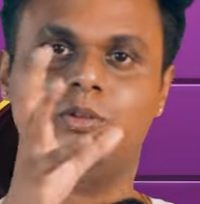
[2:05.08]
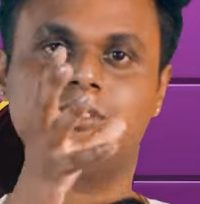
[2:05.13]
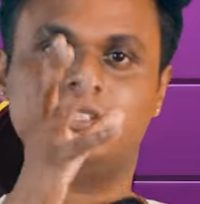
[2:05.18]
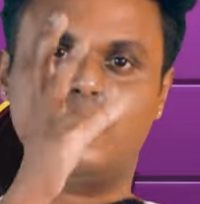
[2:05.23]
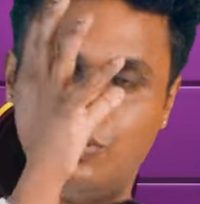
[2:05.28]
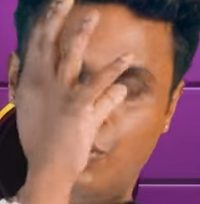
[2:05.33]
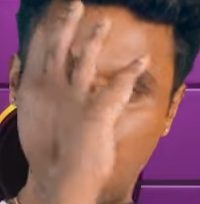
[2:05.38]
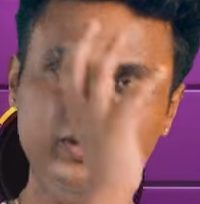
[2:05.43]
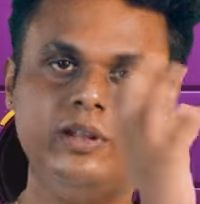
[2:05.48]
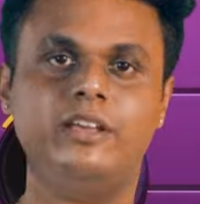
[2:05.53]

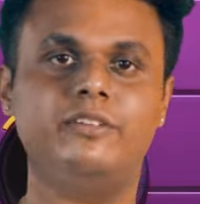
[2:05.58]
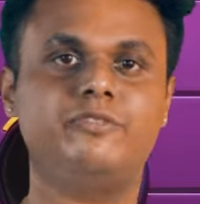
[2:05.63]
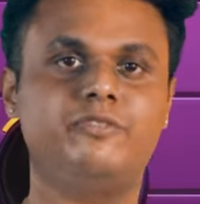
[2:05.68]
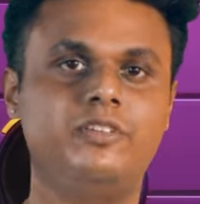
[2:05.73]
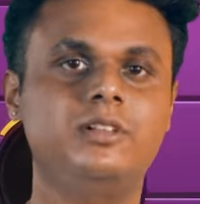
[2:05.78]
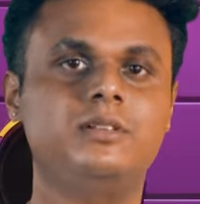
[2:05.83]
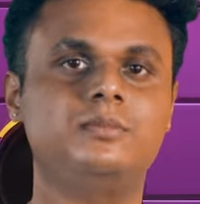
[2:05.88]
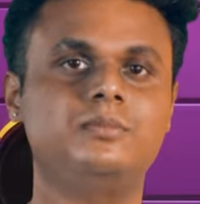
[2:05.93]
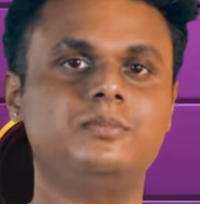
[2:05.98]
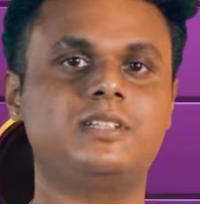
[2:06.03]
யூஸிங் ஒன்லி
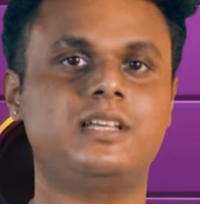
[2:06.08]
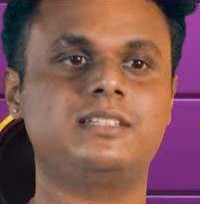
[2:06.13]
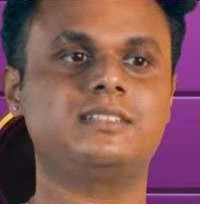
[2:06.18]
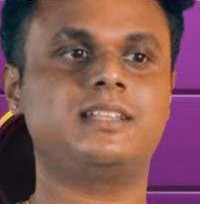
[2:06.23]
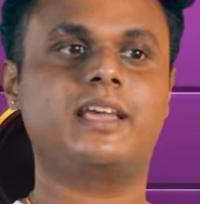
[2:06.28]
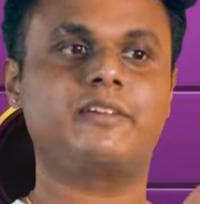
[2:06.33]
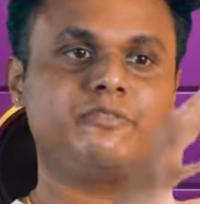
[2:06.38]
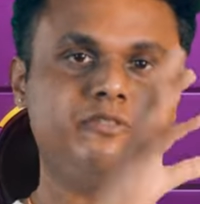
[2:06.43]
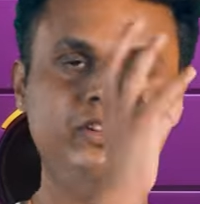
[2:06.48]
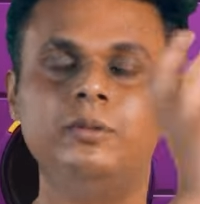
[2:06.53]
ஃபிலிம்ஸ் அஸ்
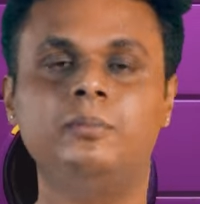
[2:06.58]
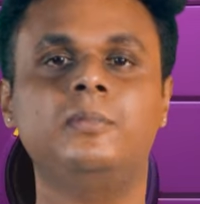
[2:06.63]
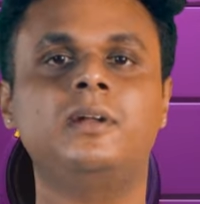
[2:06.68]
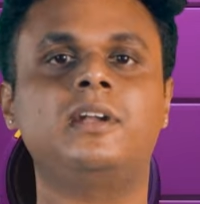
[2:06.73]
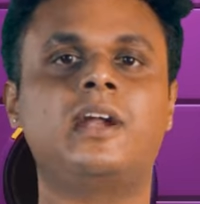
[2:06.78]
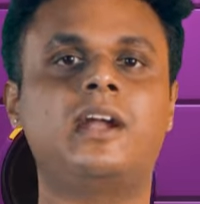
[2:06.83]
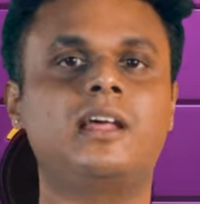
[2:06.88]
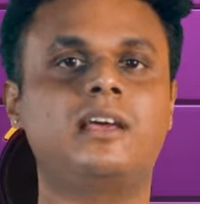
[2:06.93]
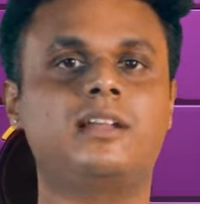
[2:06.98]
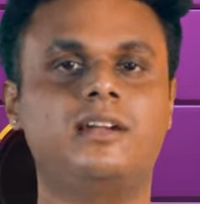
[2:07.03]
லைக்
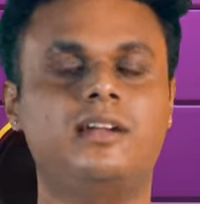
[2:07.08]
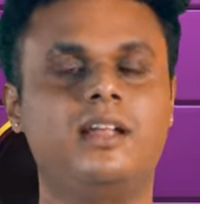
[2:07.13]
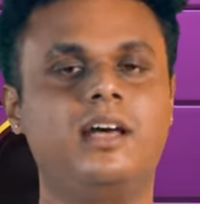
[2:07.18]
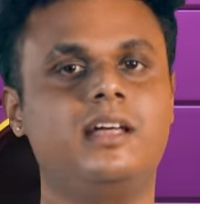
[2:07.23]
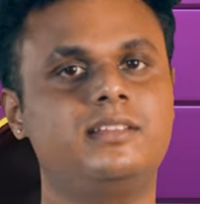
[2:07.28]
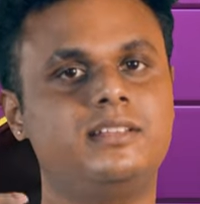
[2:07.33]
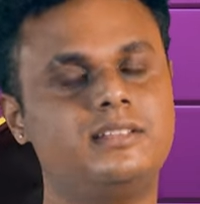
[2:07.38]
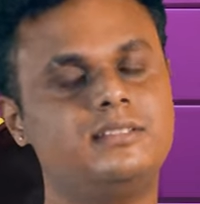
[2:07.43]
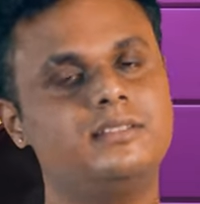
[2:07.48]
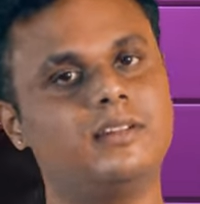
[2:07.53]
ஃபிலிமில் நடக்கலன்னா
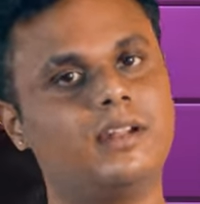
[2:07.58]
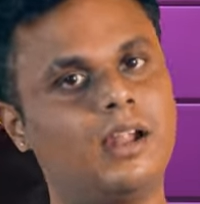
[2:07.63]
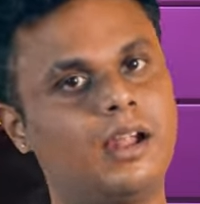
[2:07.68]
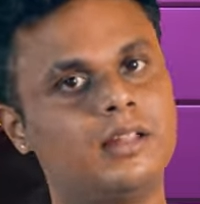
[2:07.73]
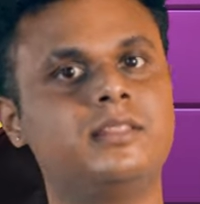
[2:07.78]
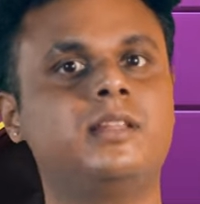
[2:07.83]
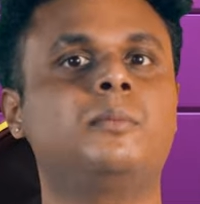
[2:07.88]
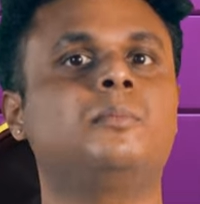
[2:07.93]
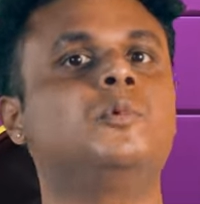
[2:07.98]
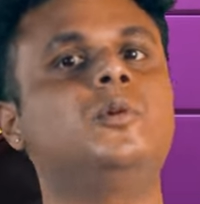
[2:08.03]
அது
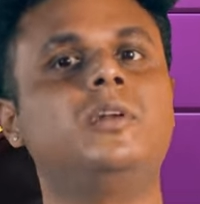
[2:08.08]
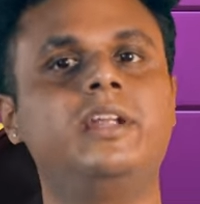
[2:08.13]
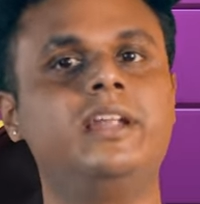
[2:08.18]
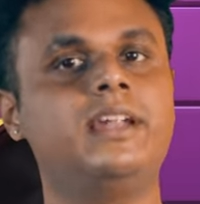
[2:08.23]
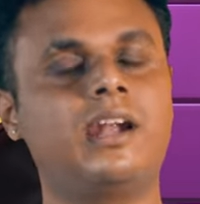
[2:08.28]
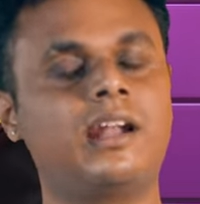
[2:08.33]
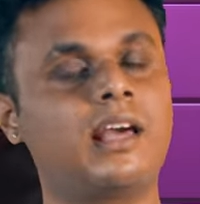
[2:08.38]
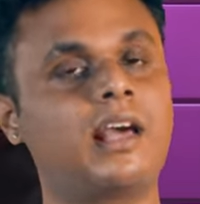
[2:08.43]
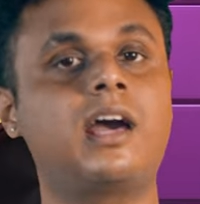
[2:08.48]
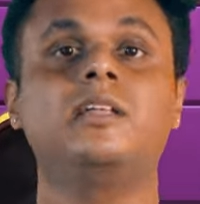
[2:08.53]
அது நம்ம ஊர்லேயே
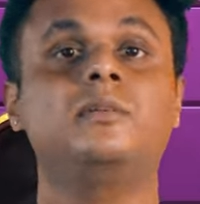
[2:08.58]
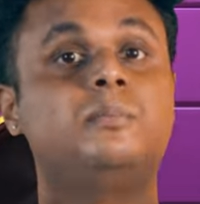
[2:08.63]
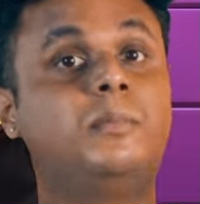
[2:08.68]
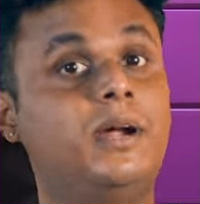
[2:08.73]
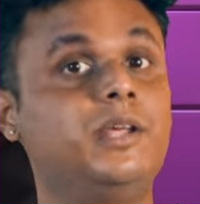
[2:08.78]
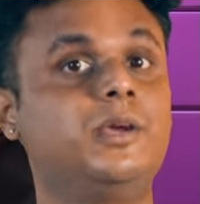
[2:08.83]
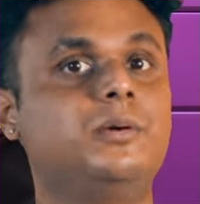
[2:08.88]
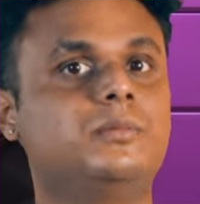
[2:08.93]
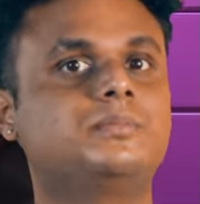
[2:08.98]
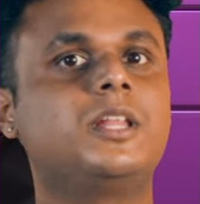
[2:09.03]
நடக்காத
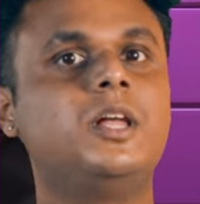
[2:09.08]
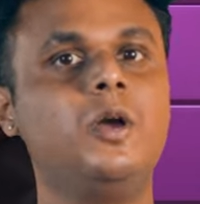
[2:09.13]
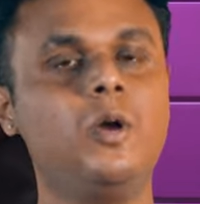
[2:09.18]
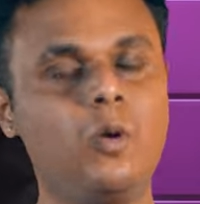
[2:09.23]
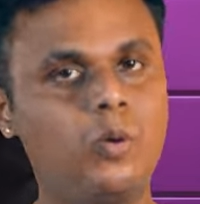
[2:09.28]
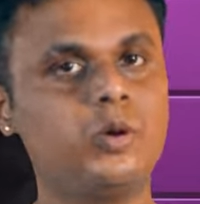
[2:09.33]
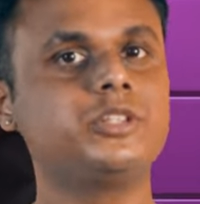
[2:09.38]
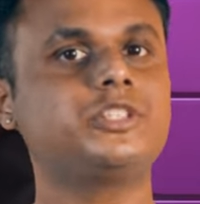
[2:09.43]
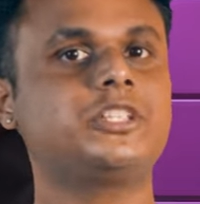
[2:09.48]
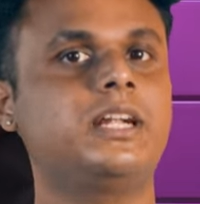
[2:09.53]
மாதிரி
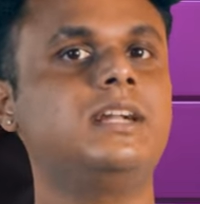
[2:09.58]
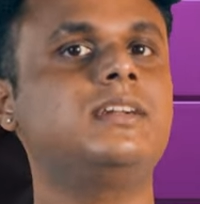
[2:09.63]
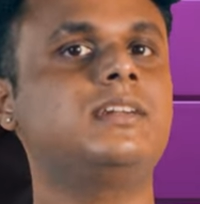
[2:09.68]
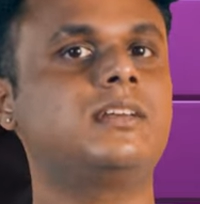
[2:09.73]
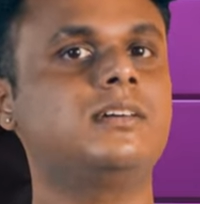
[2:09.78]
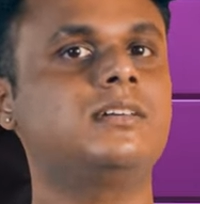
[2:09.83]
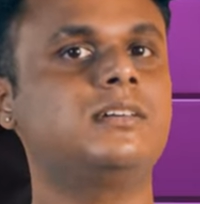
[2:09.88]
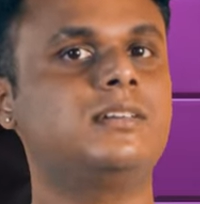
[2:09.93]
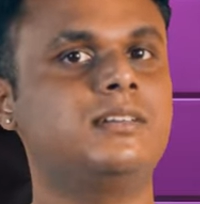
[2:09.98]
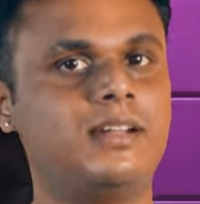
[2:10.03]
ஒரு
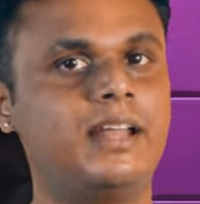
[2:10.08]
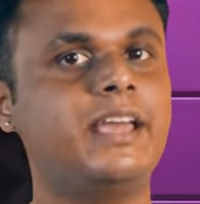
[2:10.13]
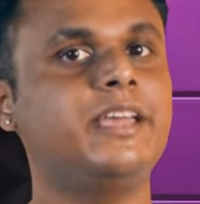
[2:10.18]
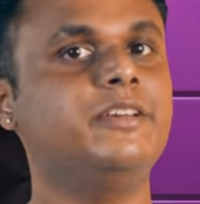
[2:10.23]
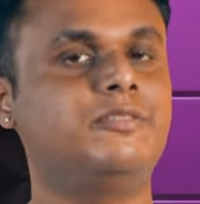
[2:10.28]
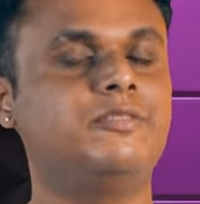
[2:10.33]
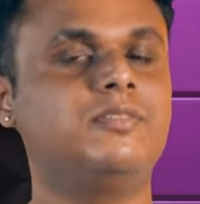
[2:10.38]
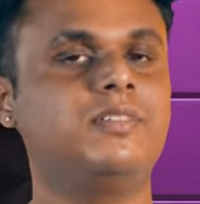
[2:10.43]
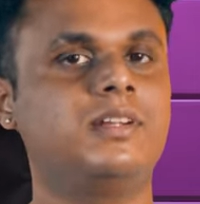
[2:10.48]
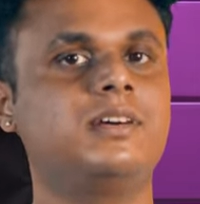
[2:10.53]
ஷெல்டர்
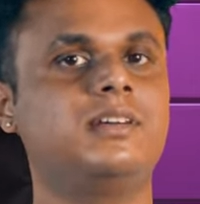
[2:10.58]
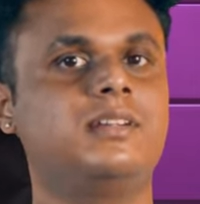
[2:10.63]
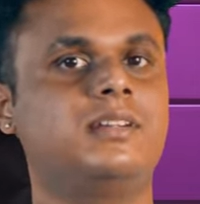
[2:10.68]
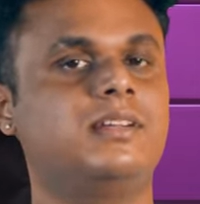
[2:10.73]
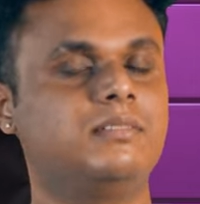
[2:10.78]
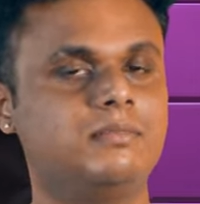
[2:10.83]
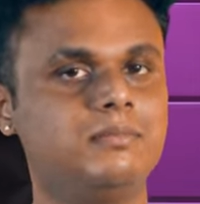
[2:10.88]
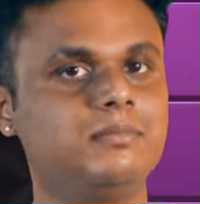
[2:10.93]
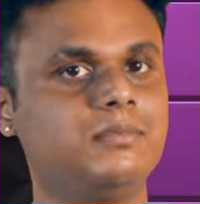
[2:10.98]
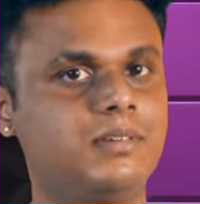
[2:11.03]
லைஃப்பில்
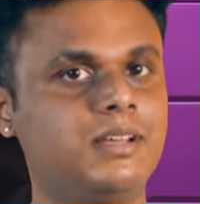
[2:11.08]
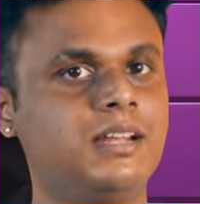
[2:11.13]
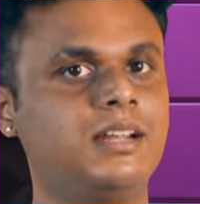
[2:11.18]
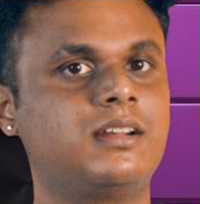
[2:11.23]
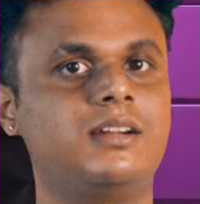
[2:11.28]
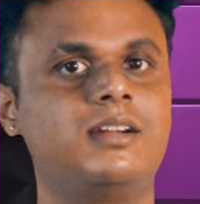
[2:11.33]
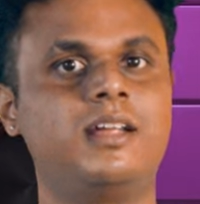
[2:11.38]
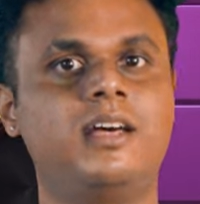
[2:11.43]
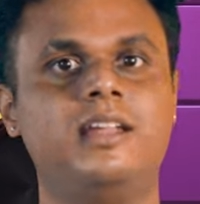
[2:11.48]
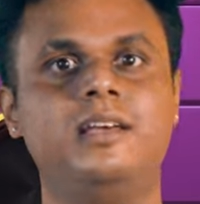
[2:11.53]

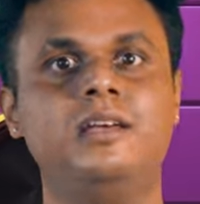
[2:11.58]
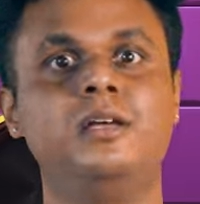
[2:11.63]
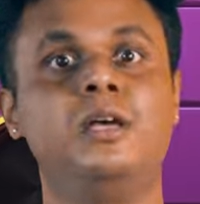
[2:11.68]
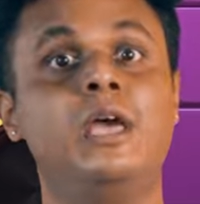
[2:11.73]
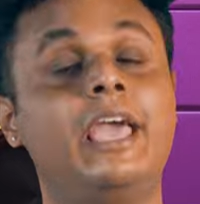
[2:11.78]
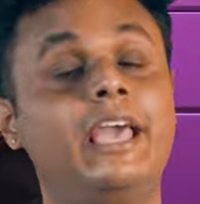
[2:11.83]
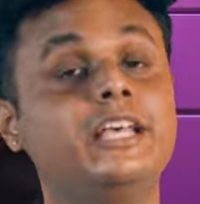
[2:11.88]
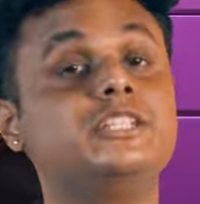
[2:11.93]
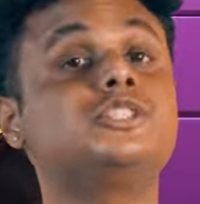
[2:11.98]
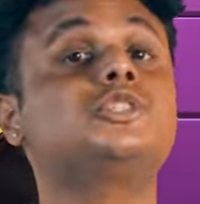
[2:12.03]
இருக்கிறனால
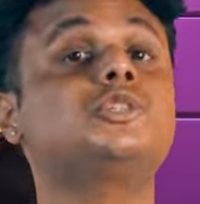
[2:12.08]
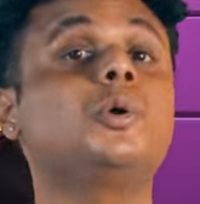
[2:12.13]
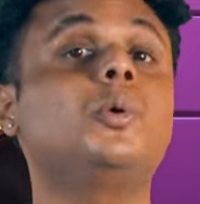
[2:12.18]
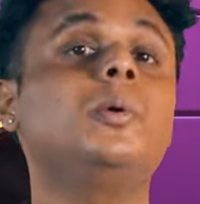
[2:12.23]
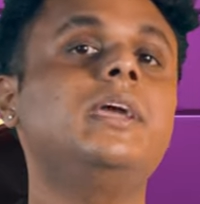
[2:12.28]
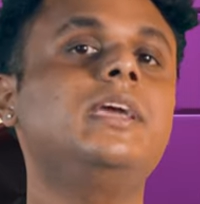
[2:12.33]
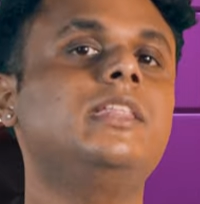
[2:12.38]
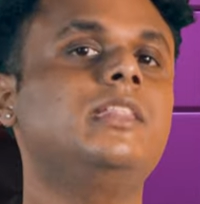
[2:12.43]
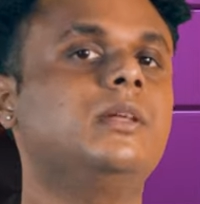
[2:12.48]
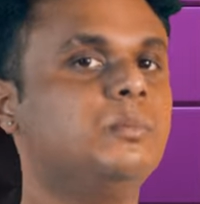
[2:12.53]
இட்ஸ்
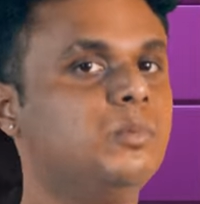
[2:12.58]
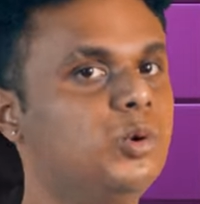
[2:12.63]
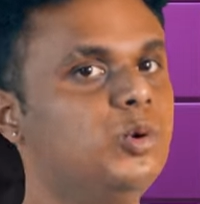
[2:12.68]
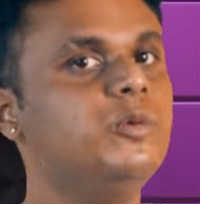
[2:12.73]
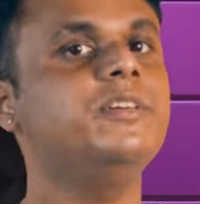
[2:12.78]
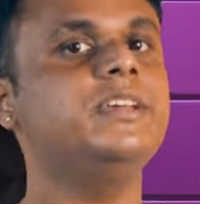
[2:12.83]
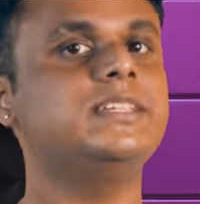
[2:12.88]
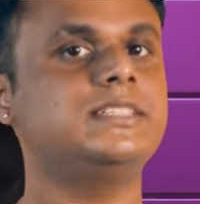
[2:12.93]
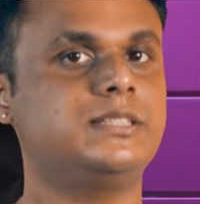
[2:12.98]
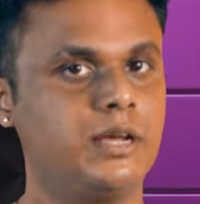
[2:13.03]
ஷோயிங் இந்த
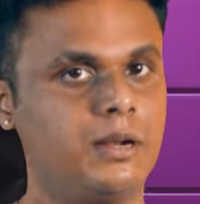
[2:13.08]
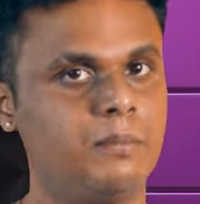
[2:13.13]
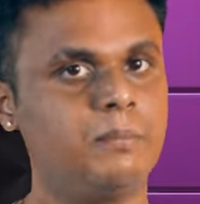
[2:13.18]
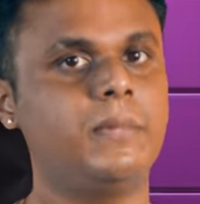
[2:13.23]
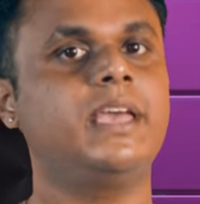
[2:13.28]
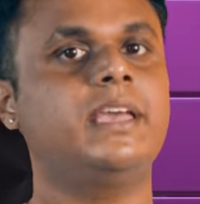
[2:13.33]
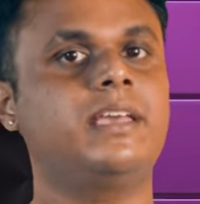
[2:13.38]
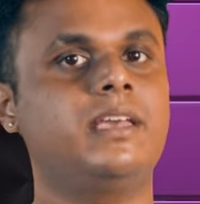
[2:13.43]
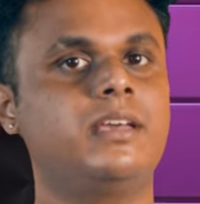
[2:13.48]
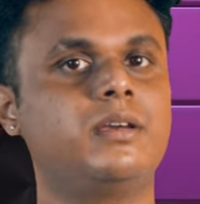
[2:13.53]
மூவிஸ் தேர்
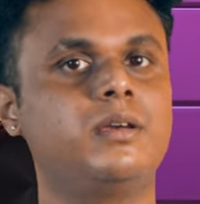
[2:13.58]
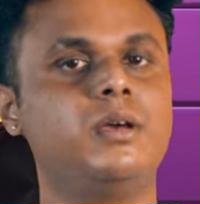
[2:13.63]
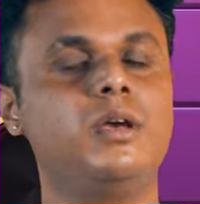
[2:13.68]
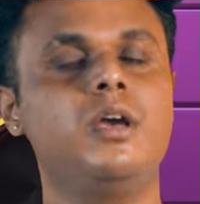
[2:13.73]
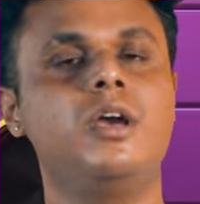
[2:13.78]
மேக்கிங்